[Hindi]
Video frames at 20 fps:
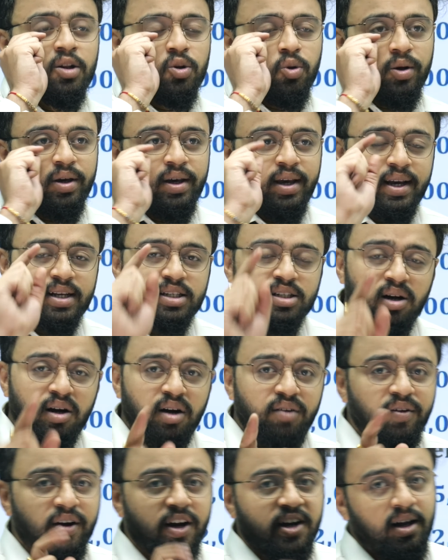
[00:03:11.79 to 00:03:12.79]
तो ये
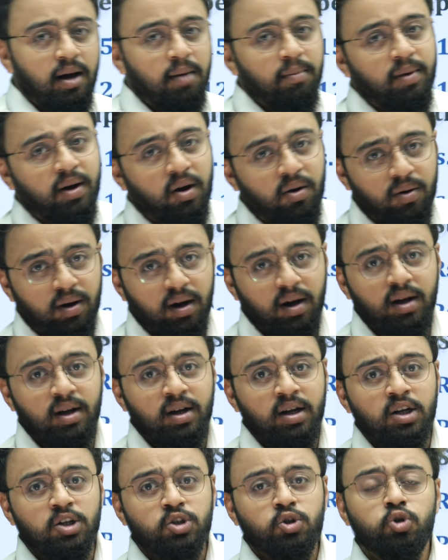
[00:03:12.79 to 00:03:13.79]
सर्टिफिकेट काम का होगा
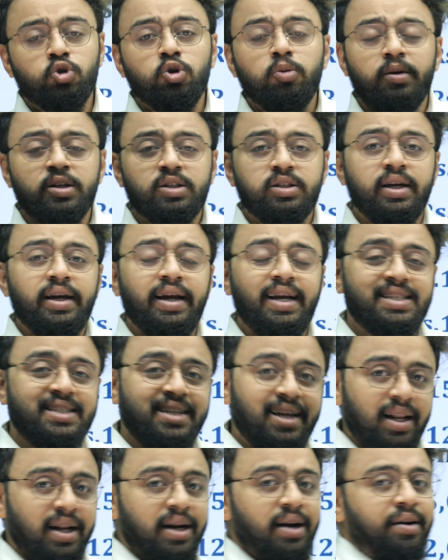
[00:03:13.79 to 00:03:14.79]
सो जो बच्चे
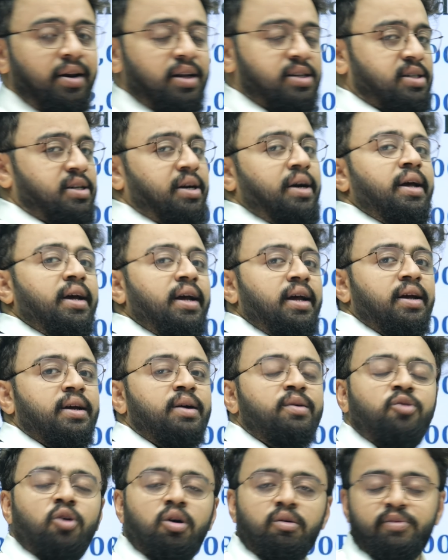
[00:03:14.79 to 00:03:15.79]
इसके लिए इंटरेस्टेड है
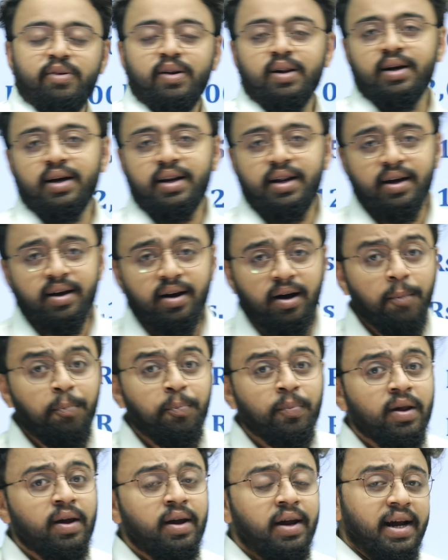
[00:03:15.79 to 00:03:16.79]
फॉर्म फिल करिएगा
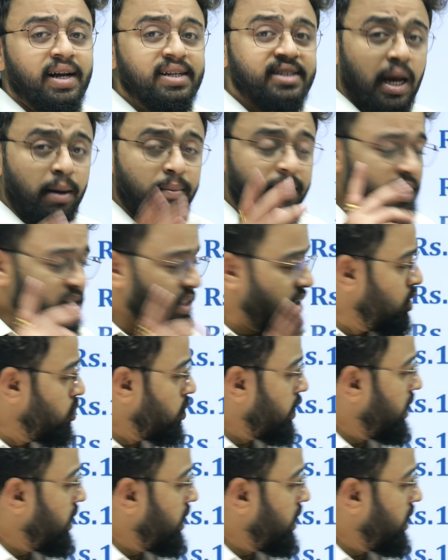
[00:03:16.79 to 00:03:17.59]
एग्ज़ाम कैसी